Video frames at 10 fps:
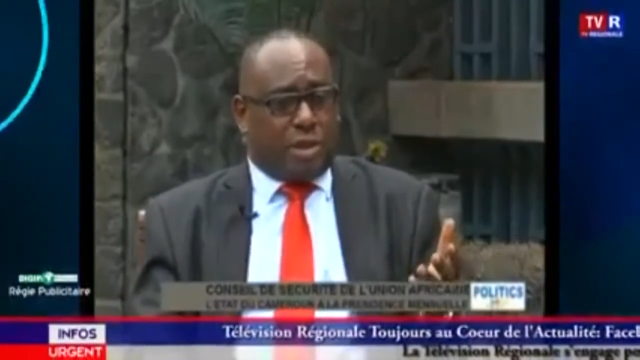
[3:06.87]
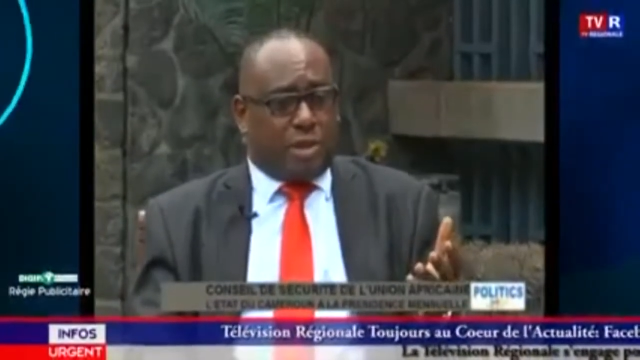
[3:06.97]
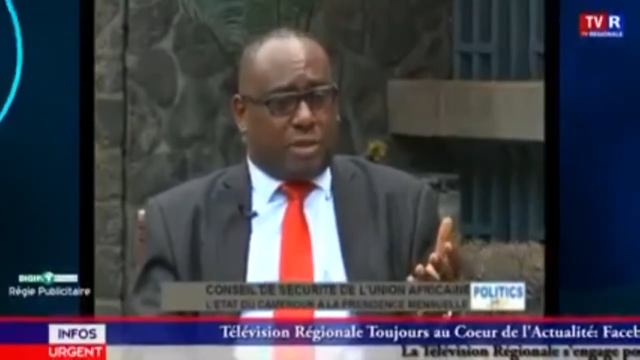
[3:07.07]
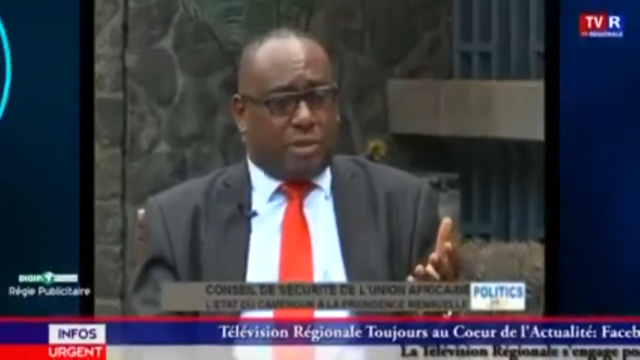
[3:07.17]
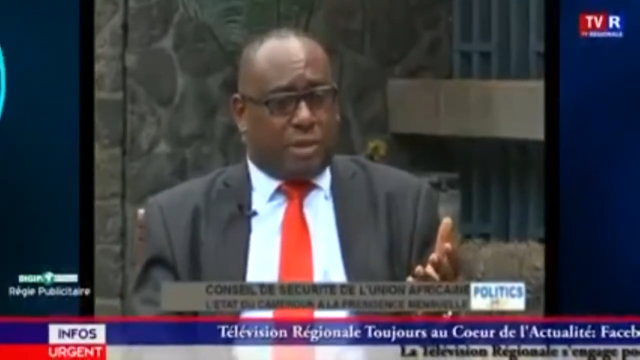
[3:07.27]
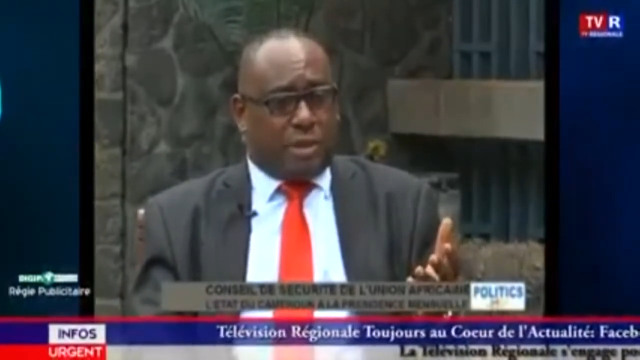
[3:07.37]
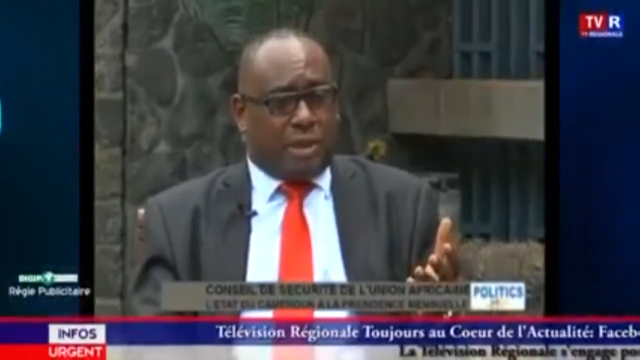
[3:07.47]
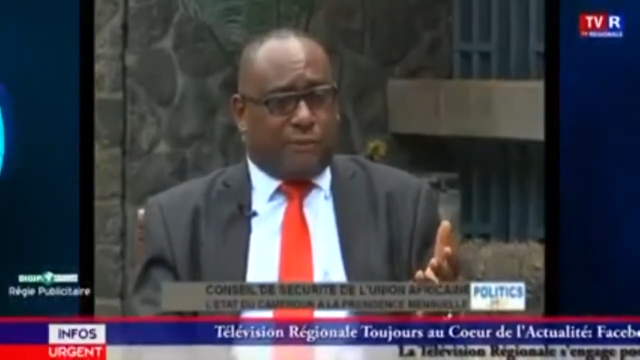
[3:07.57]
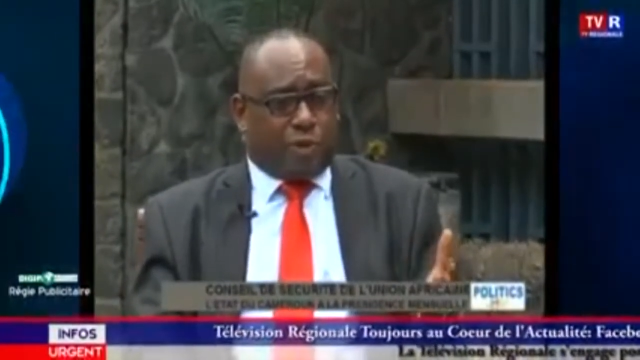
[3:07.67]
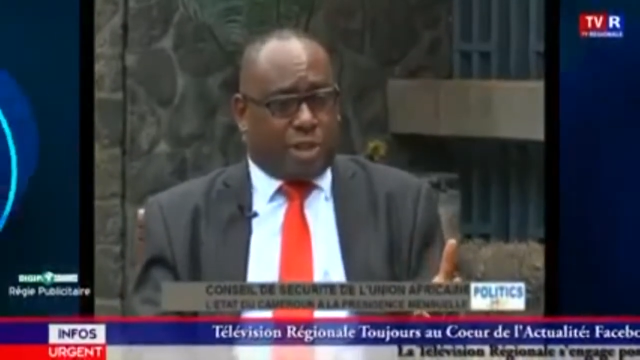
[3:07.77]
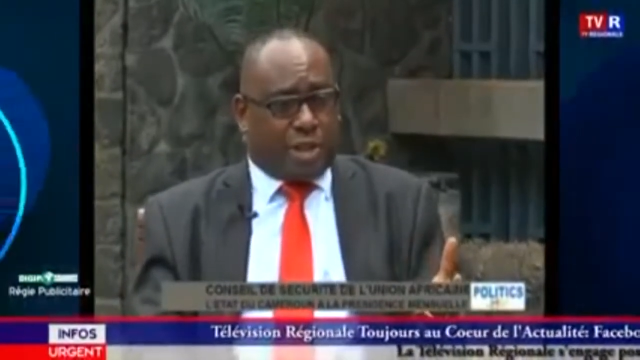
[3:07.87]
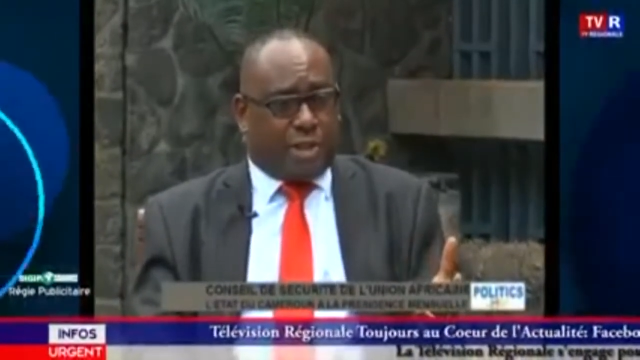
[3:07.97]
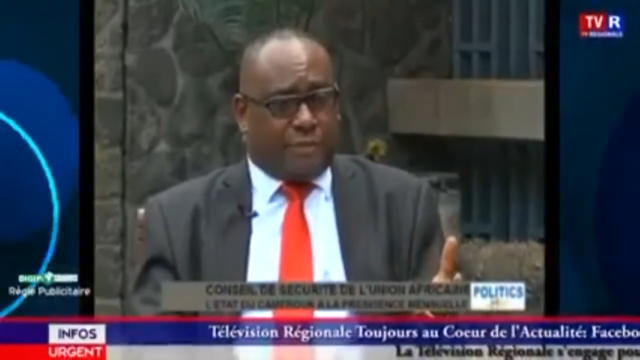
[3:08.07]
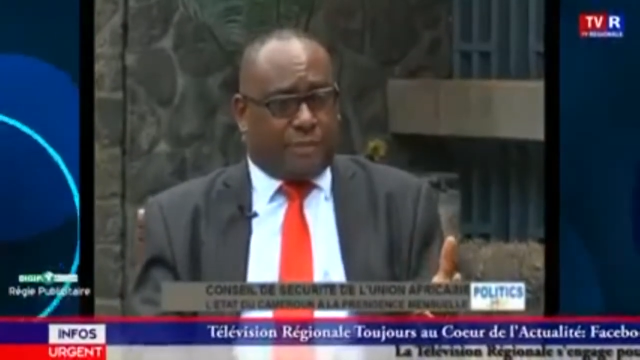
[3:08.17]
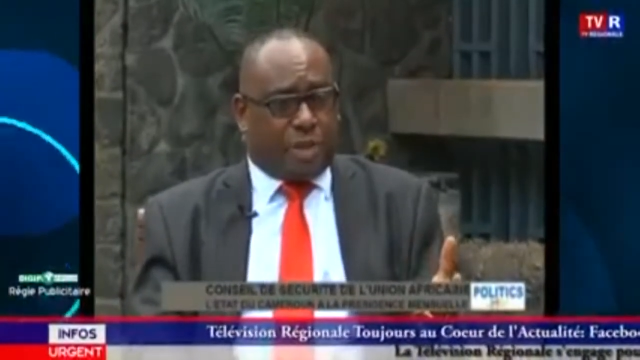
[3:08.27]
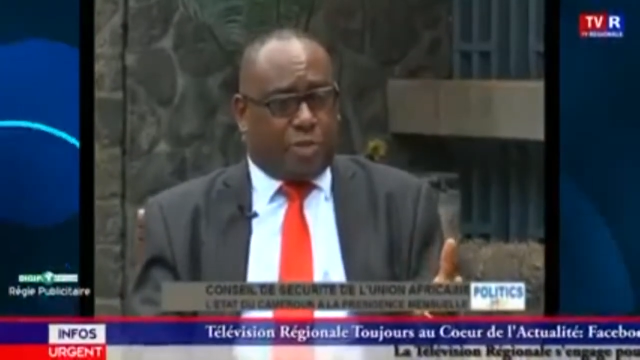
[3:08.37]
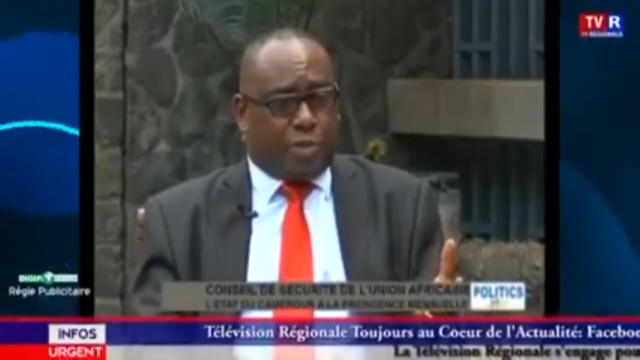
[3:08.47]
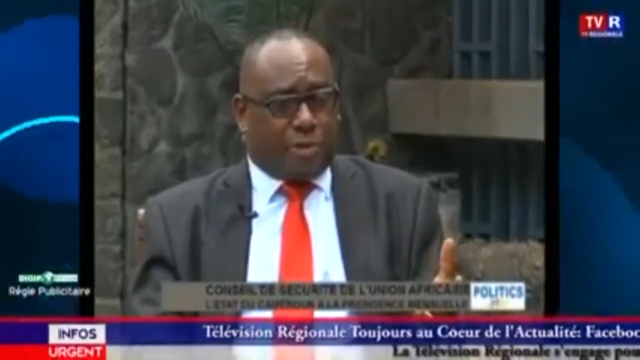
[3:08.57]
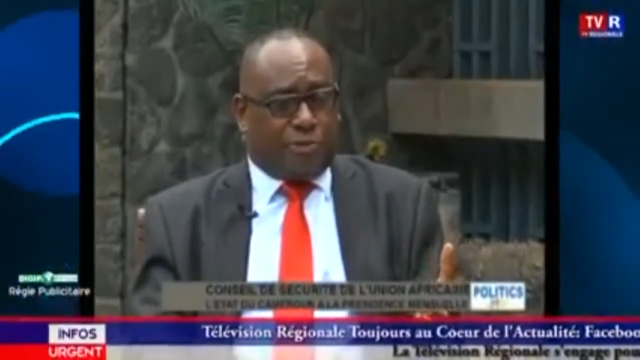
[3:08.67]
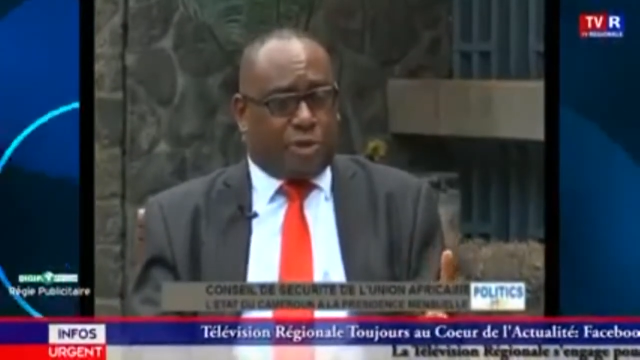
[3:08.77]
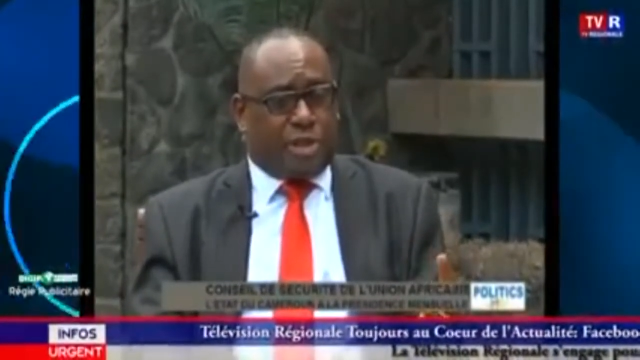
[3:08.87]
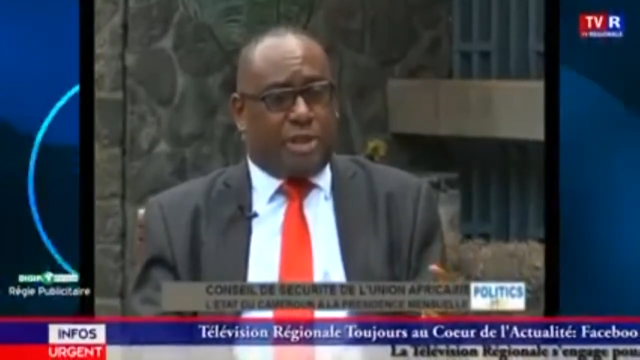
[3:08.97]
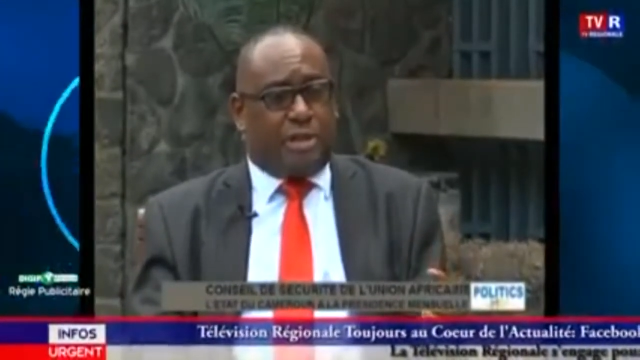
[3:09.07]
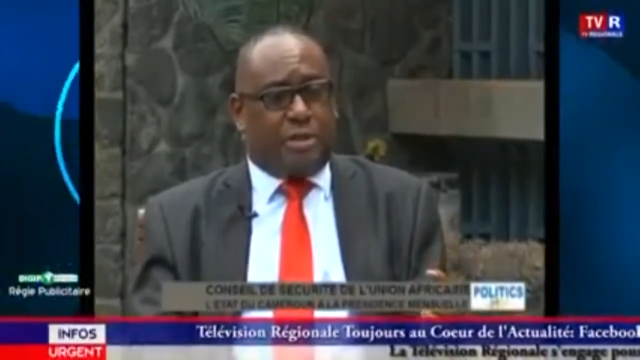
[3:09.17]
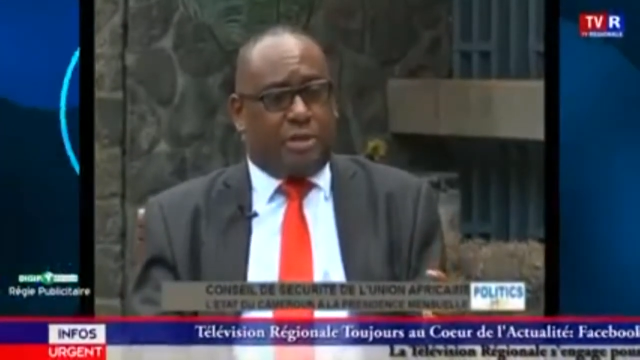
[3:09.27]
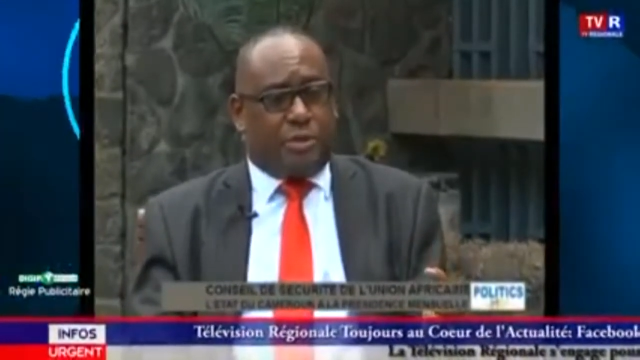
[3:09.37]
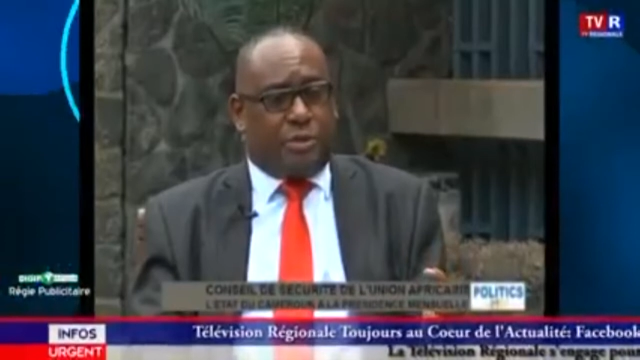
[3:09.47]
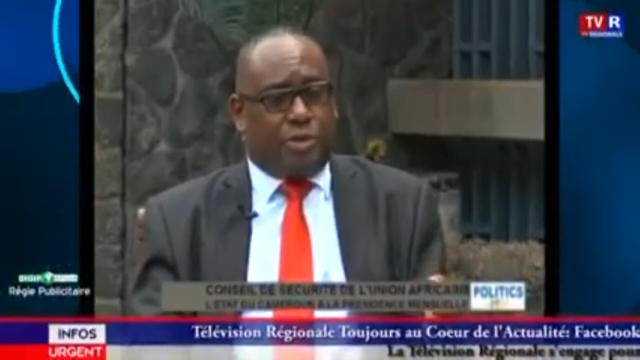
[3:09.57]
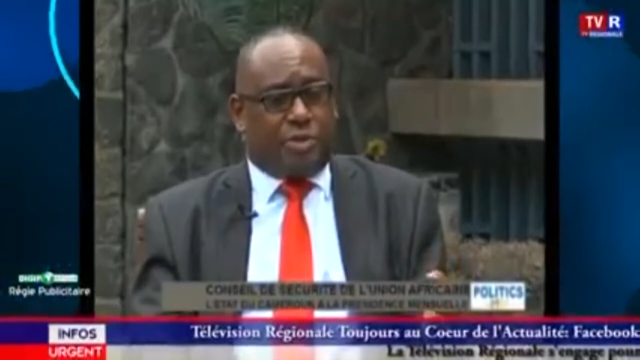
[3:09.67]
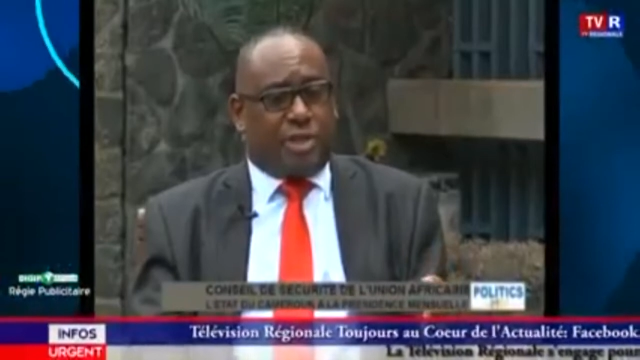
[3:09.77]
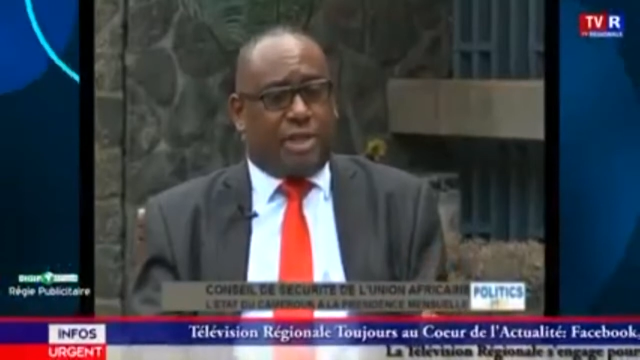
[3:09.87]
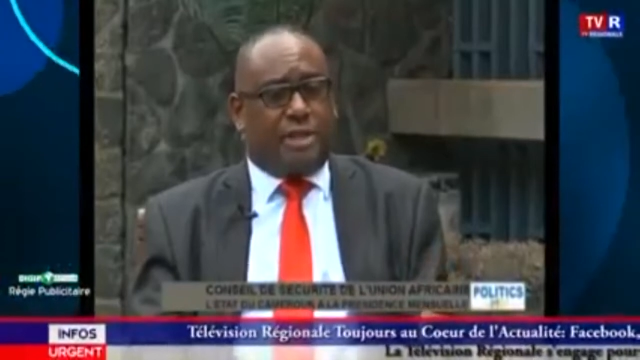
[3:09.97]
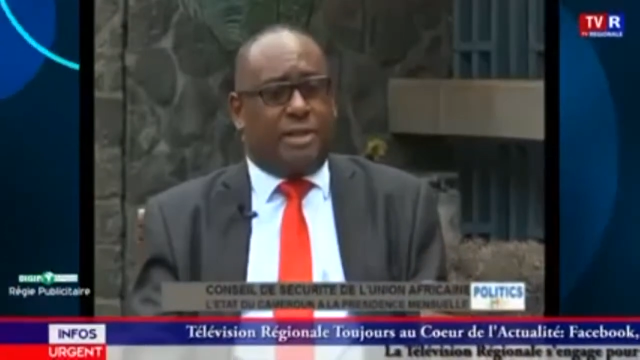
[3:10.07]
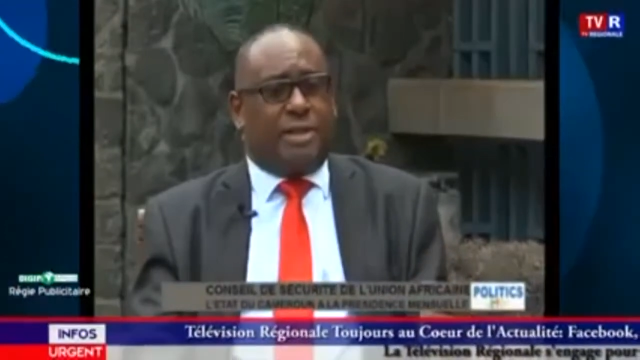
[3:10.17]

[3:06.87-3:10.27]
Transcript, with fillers: euh, les, frontières, le programme frontière de, l'Union africaine.